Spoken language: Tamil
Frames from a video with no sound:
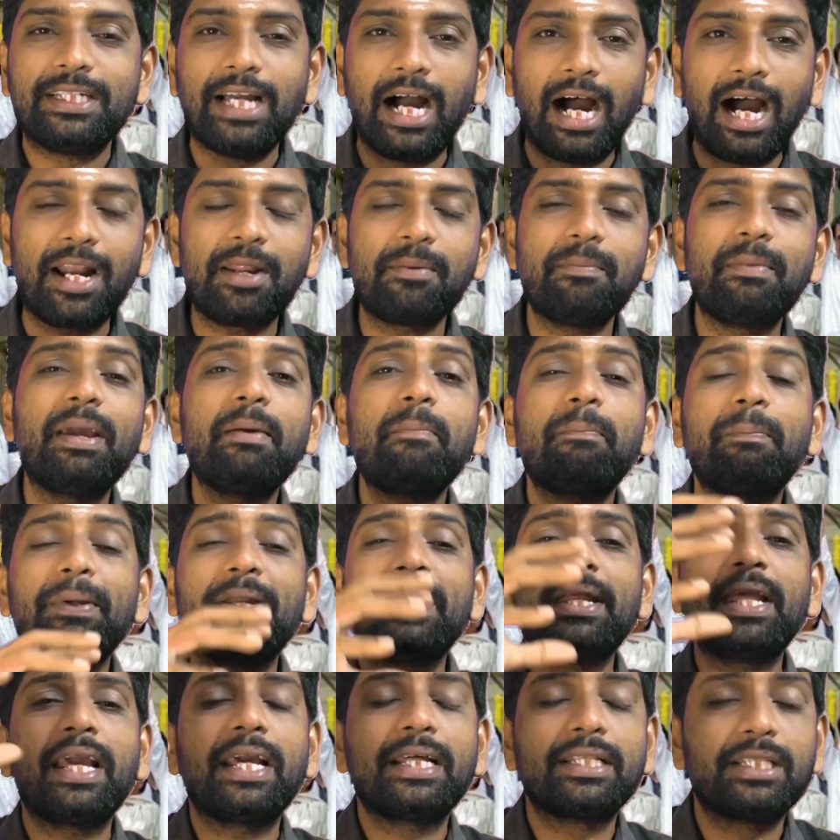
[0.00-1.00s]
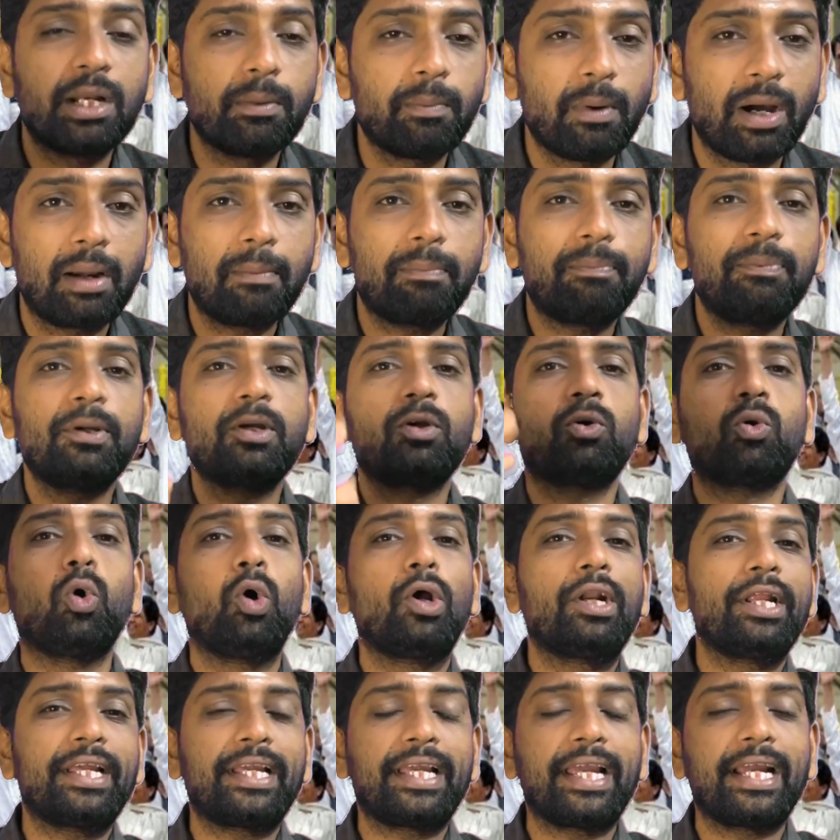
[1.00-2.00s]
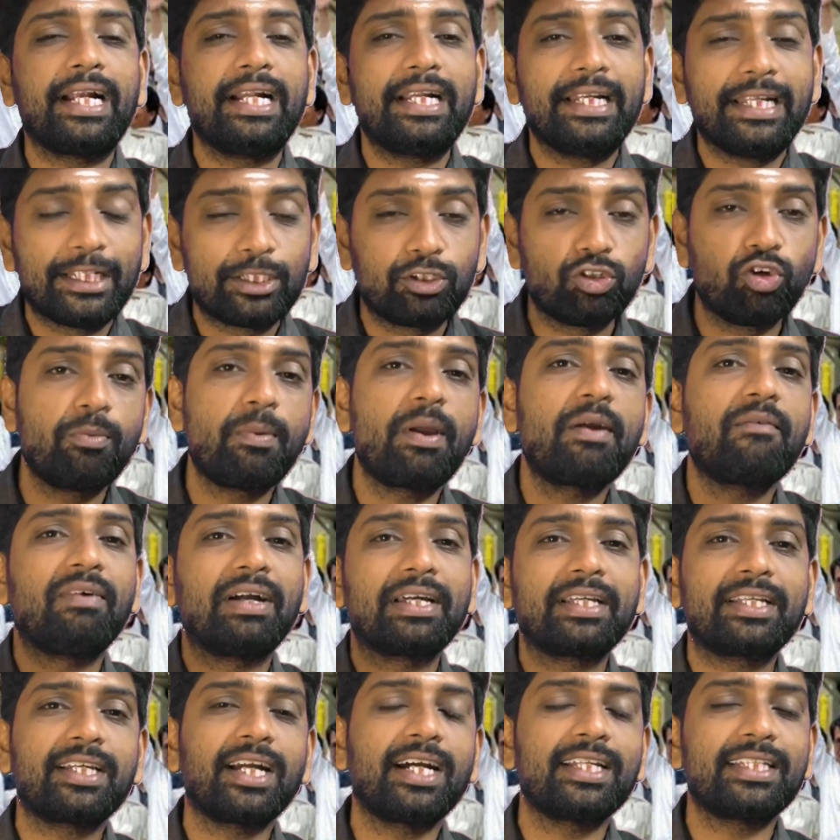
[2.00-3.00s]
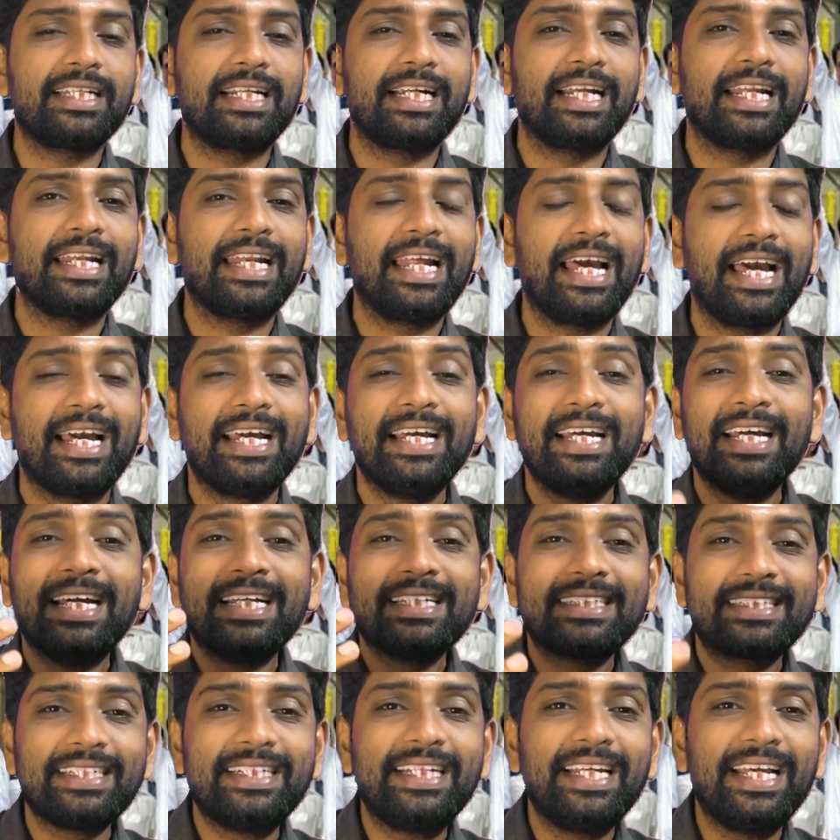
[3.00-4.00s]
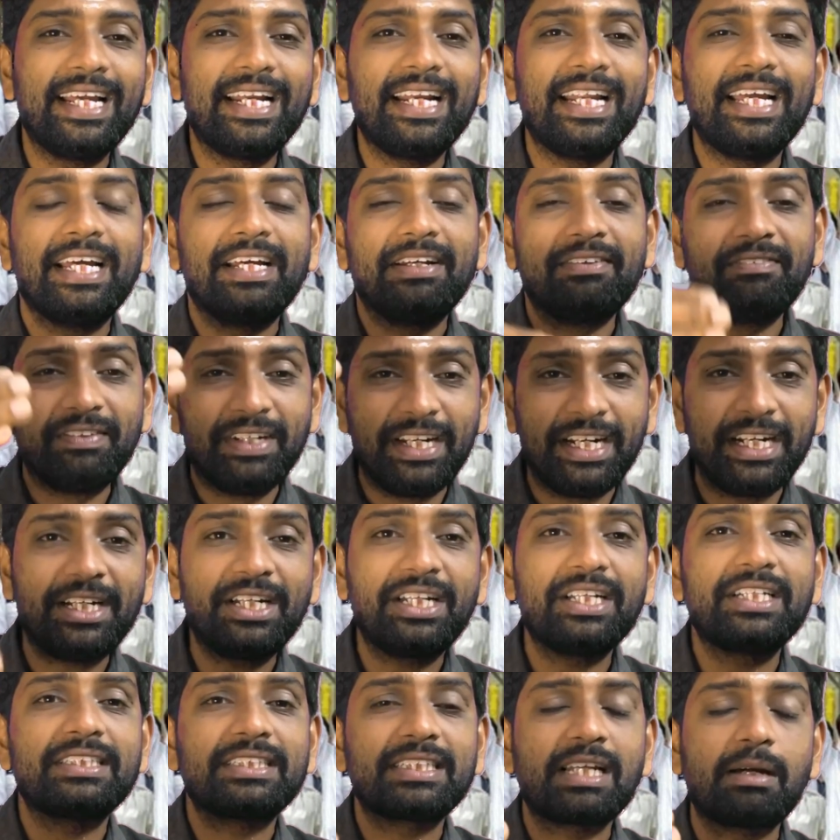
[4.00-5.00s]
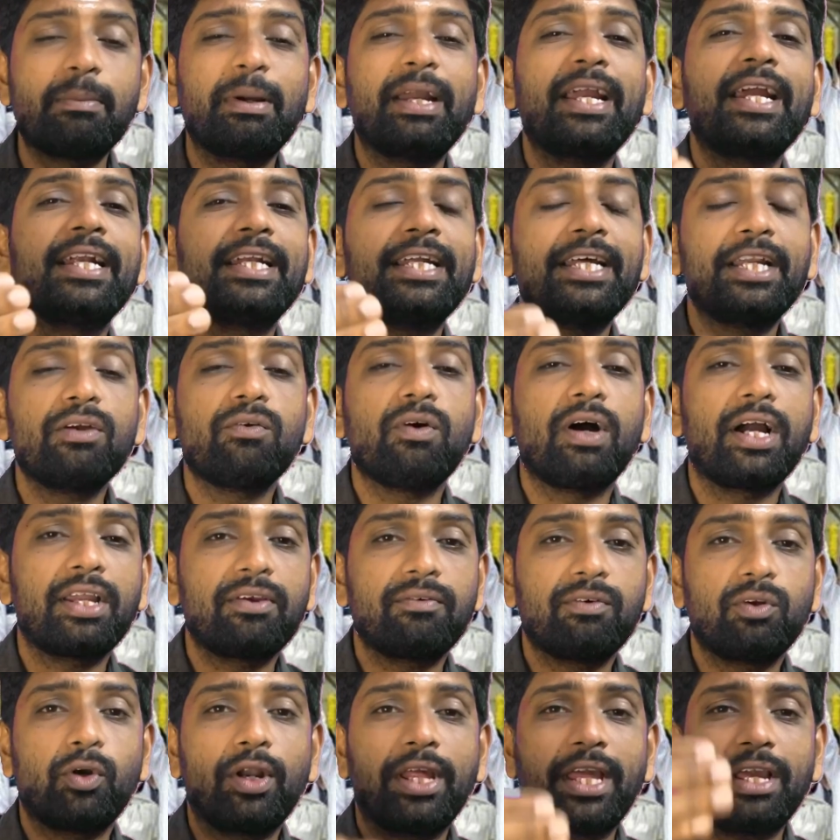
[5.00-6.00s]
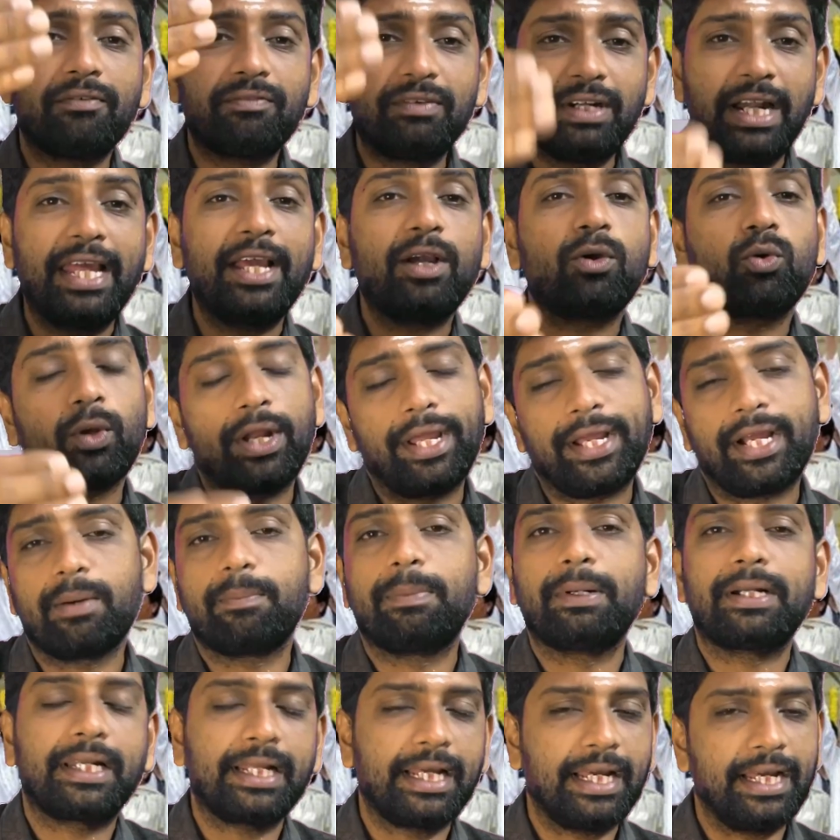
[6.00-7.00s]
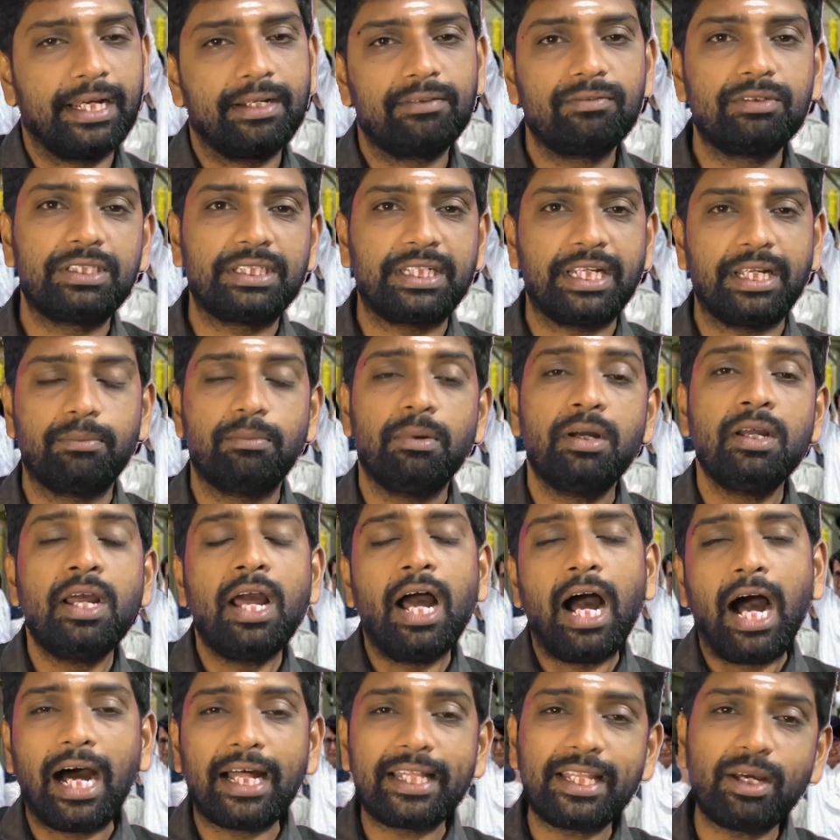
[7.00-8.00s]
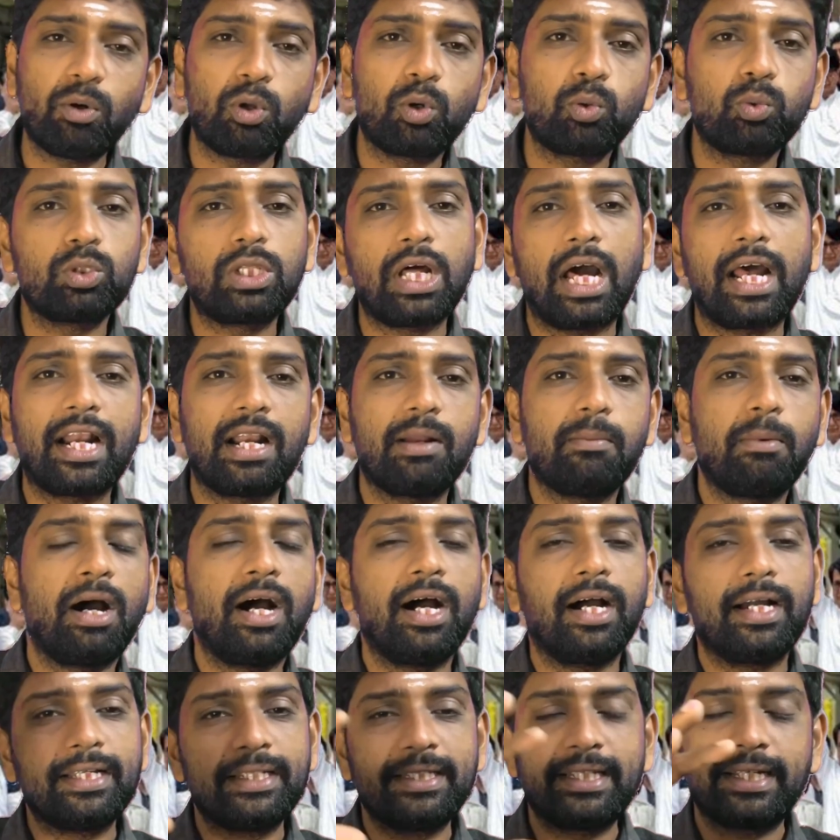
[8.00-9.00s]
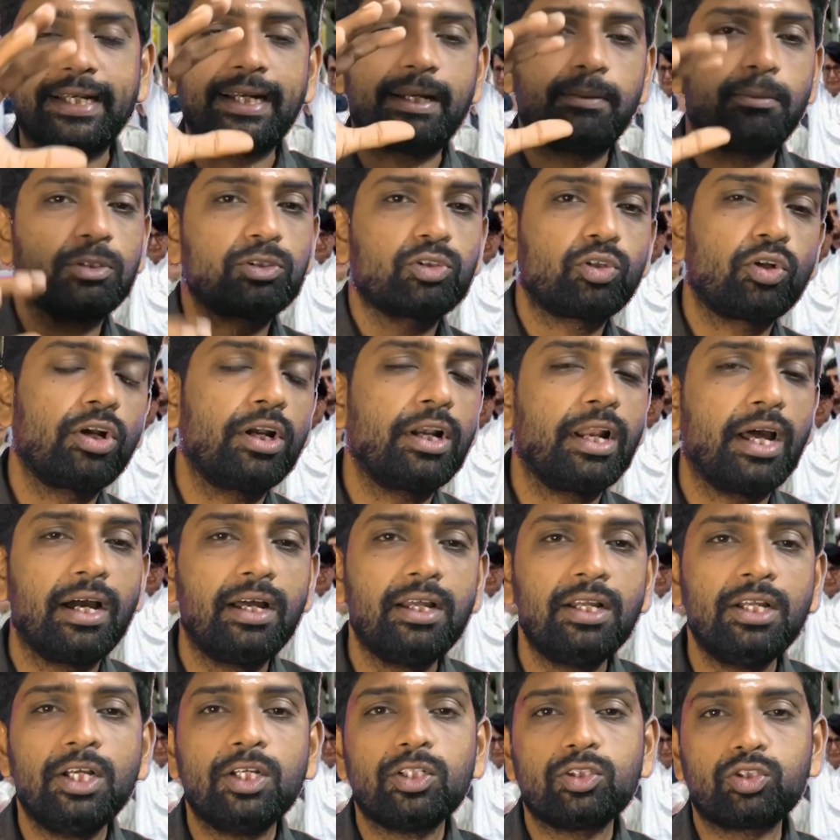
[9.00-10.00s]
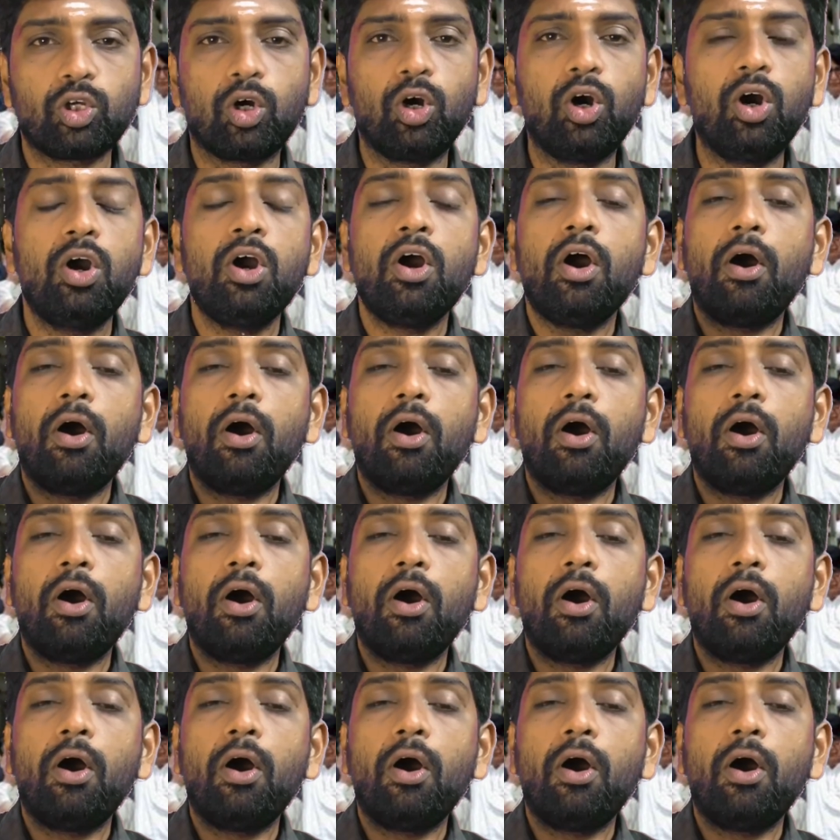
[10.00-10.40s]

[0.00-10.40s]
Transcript: யாருமே பெரிய எதிர்பார்ப்பு கோரிக்கைகள் எதுவுமே வைக்காத நிலையில திடீர்னு வீட்டு சமையல் எரிவாயுவினுடைய விலை குறைக்கப்பட்ட விஷயம் அதை ஒரு உதாரணமா இதுக்கு நம்ம சொல்லலாம் சோ